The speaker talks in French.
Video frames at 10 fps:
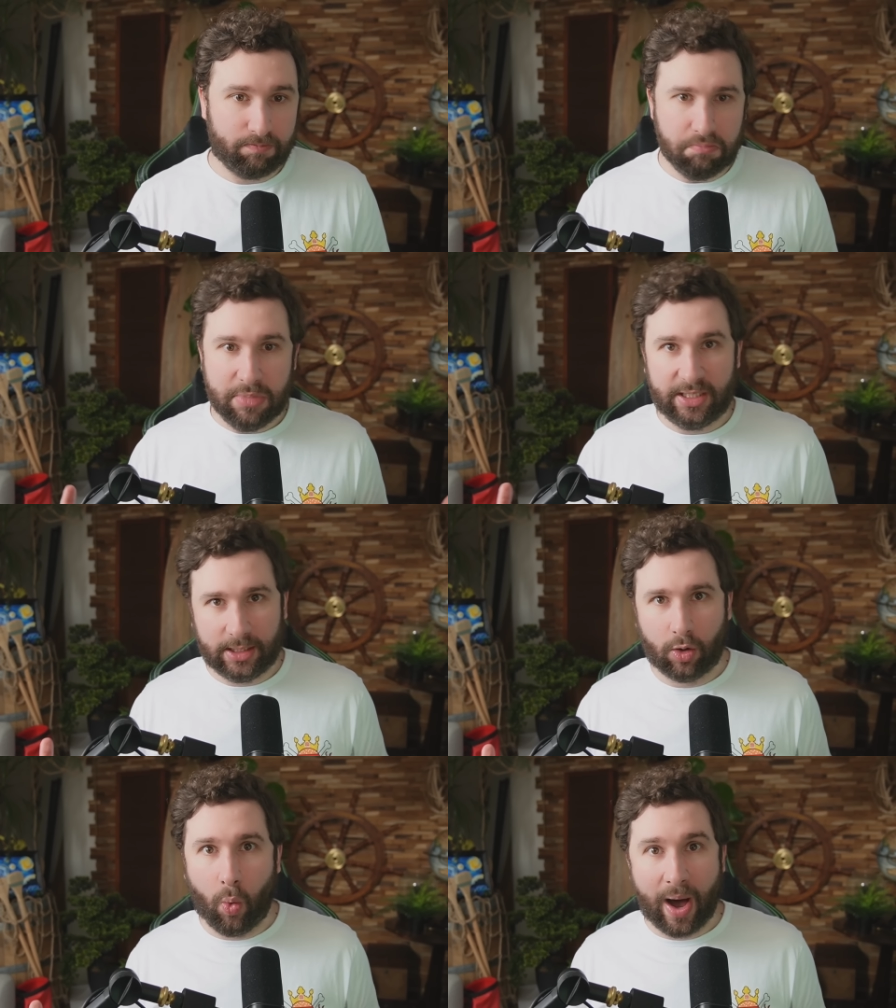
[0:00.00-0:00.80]

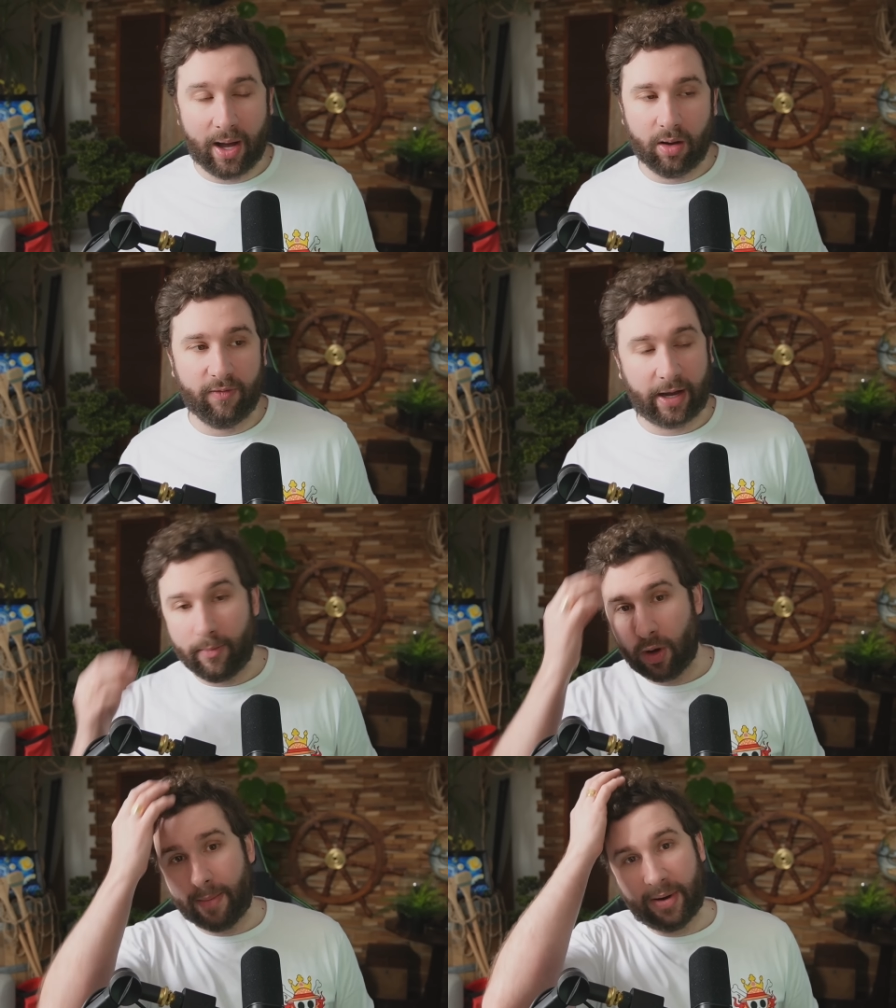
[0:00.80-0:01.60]
y, croient euh,
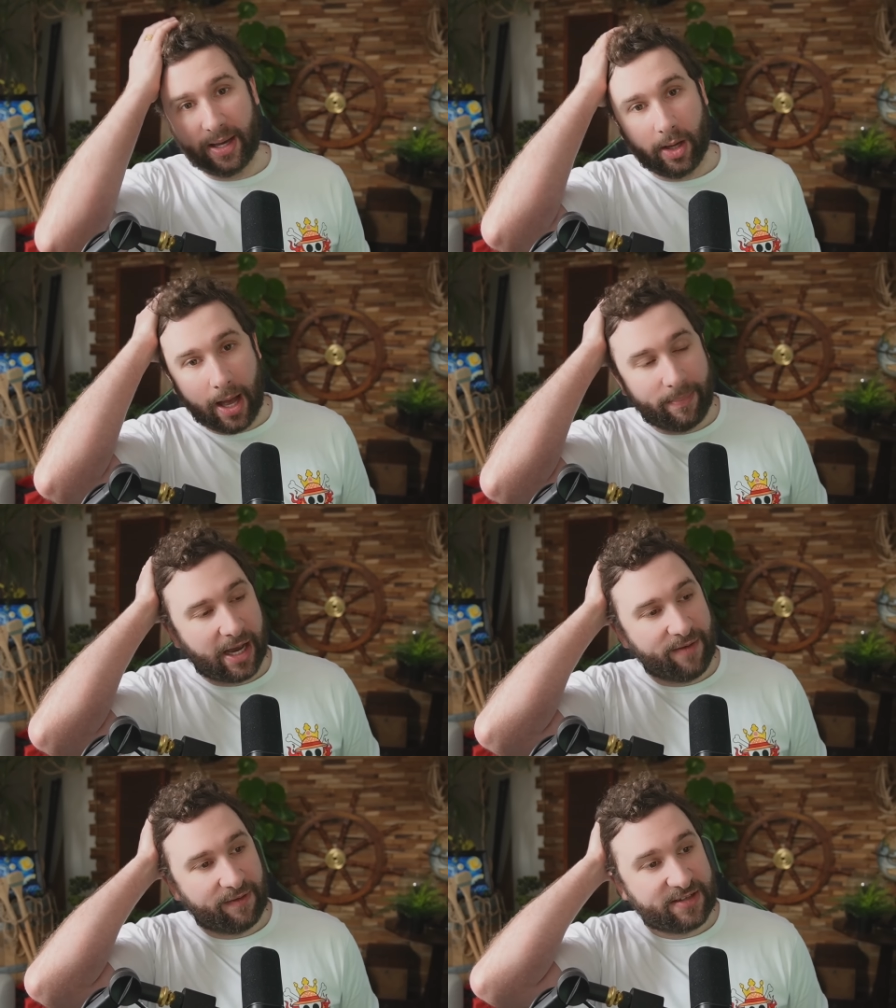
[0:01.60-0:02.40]
vraiment après,
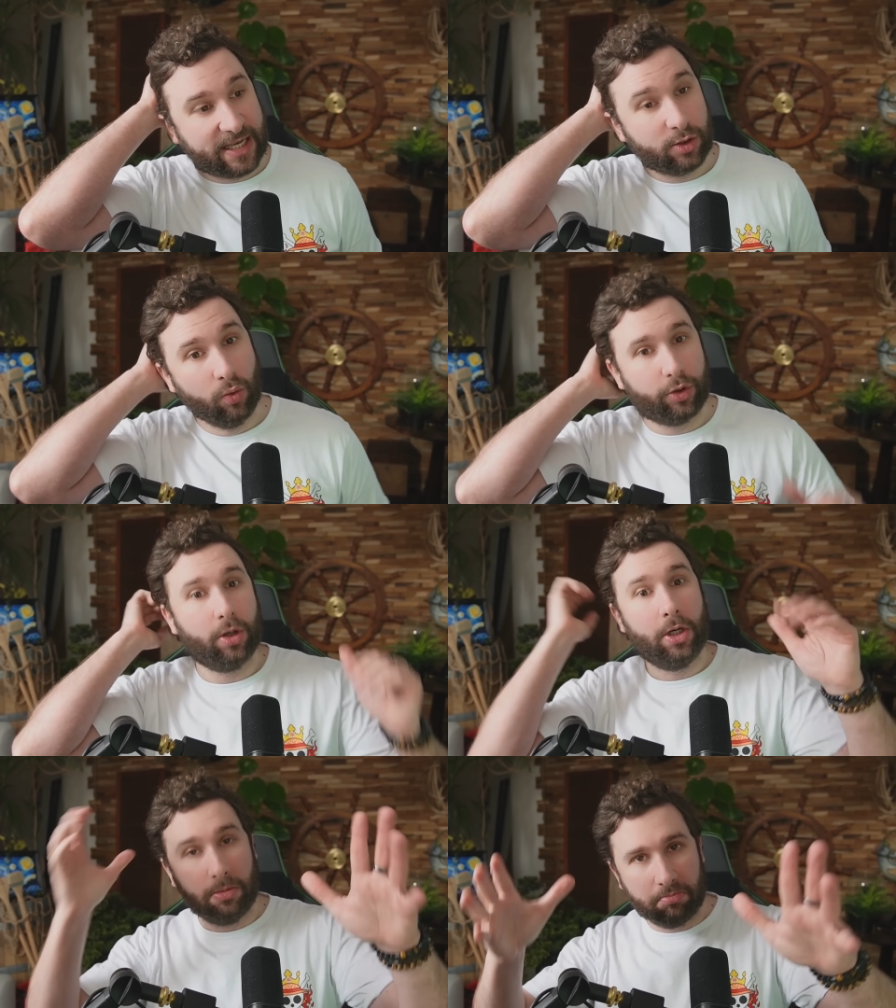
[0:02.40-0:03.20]
après FF16. Donc
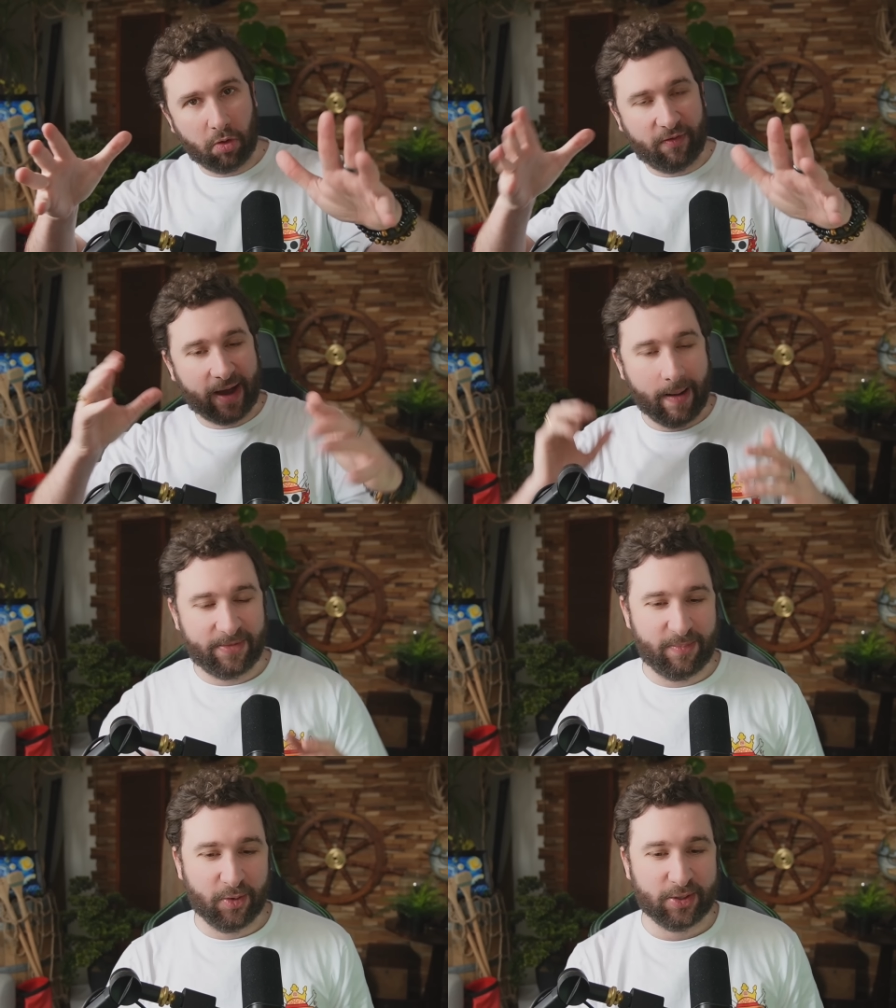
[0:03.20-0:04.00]
on verra un
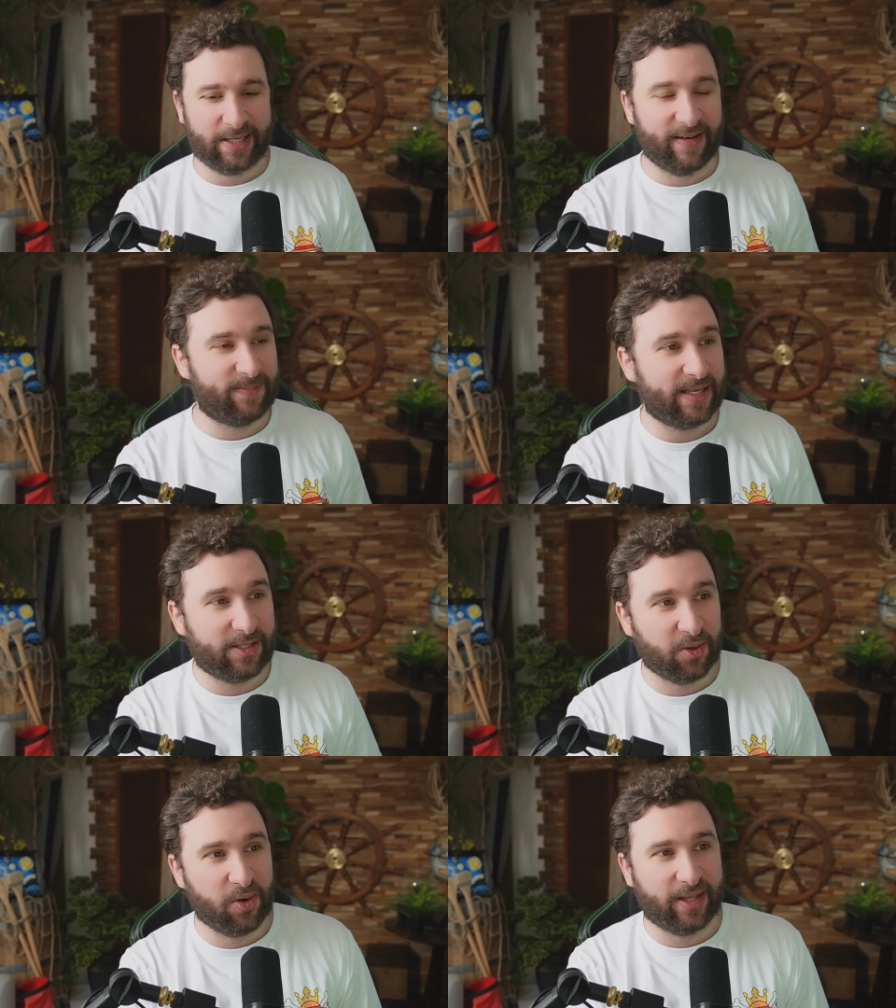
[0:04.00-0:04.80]
petit peu euh, ce qui va se passer
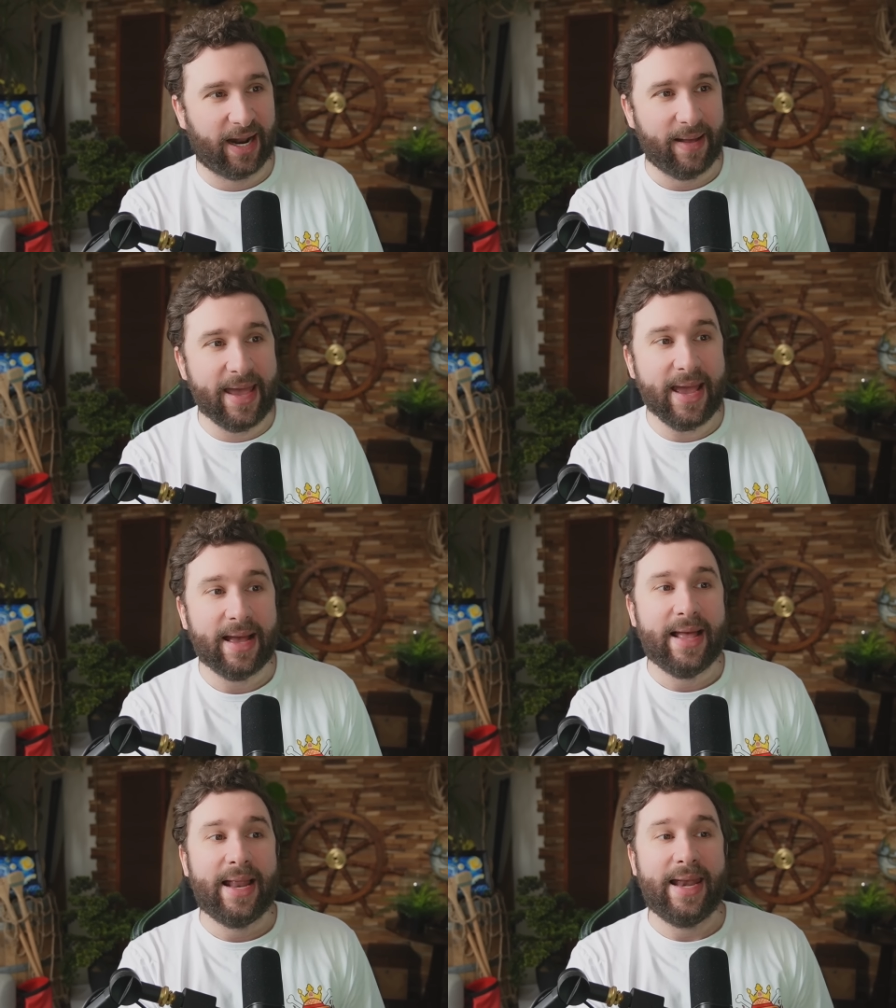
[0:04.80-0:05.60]
de ce côté-là. Et
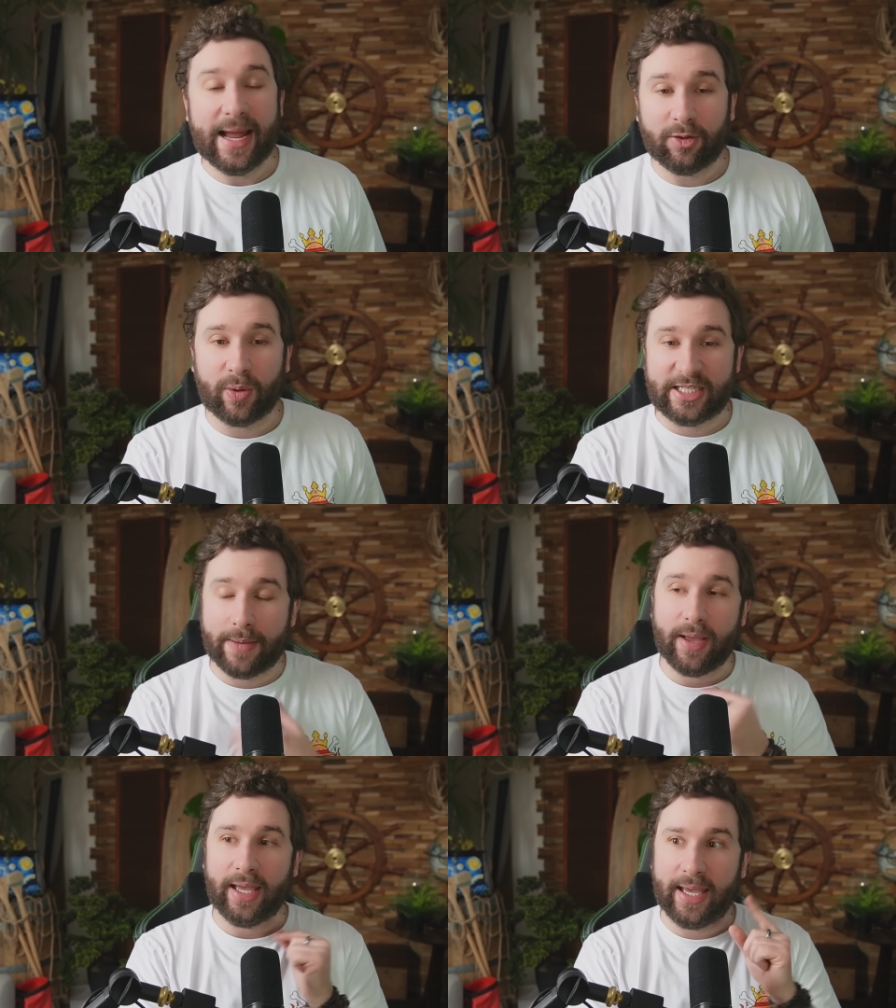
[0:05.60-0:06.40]
la
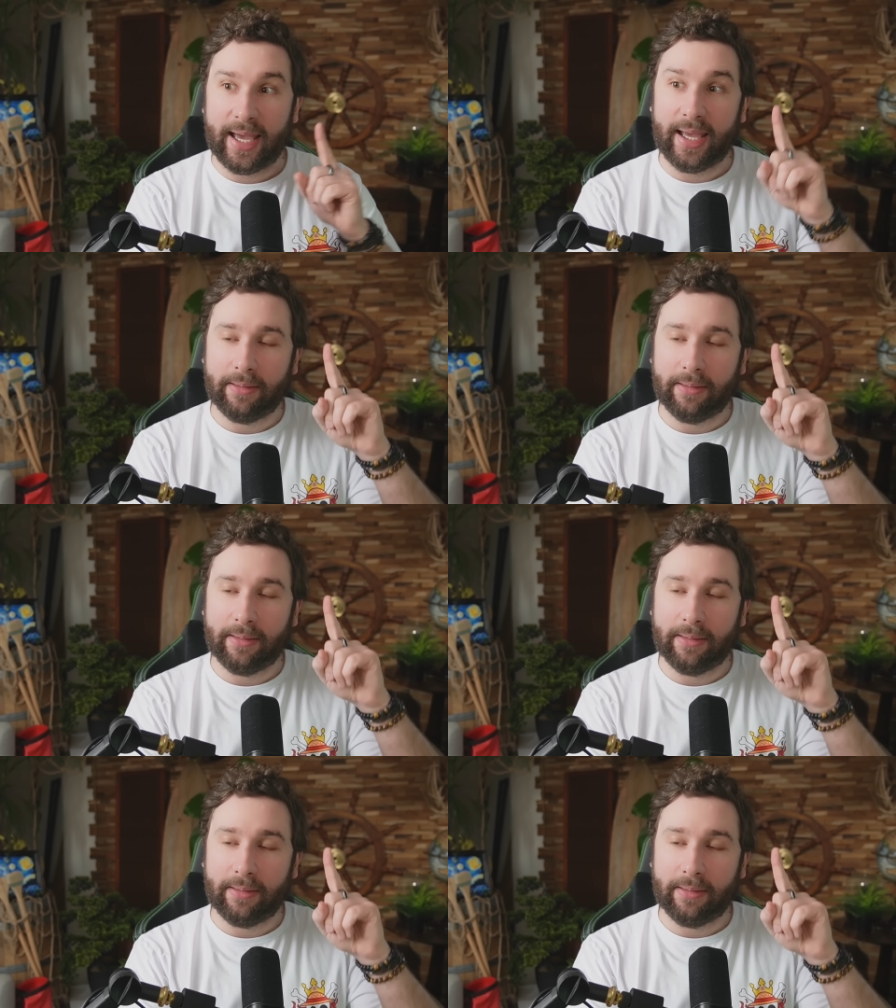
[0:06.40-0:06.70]
troisième, et...